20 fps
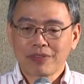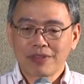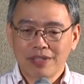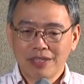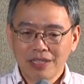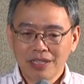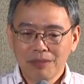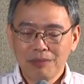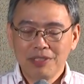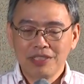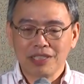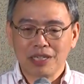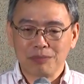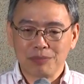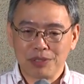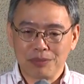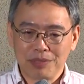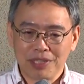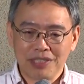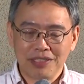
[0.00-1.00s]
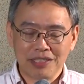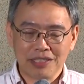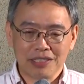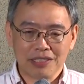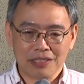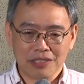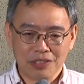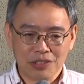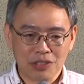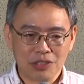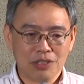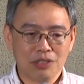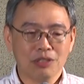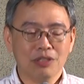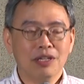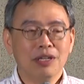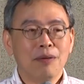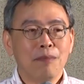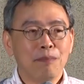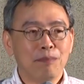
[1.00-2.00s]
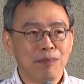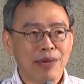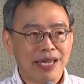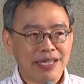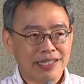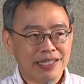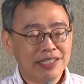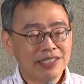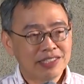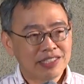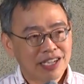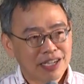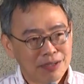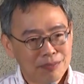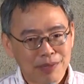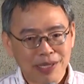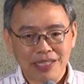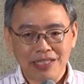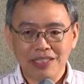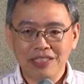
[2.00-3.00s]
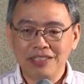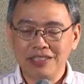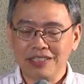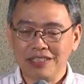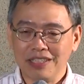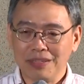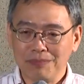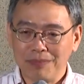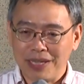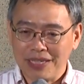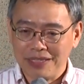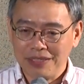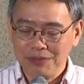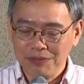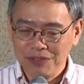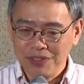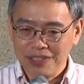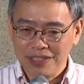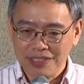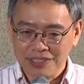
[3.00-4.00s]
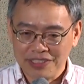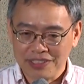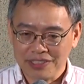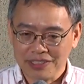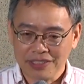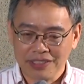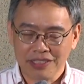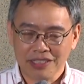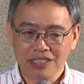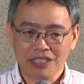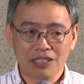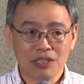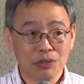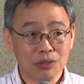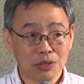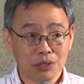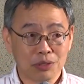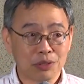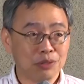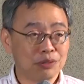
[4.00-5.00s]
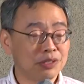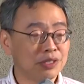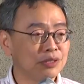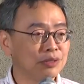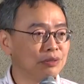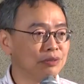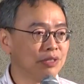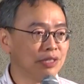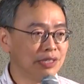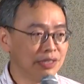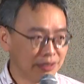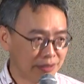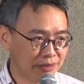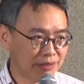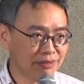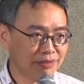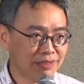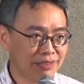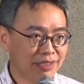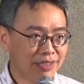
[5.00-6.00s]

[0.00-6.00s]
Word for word: 当他们讲平面几何的时候，每一章、每一节、每一份习题都有空间中的例子。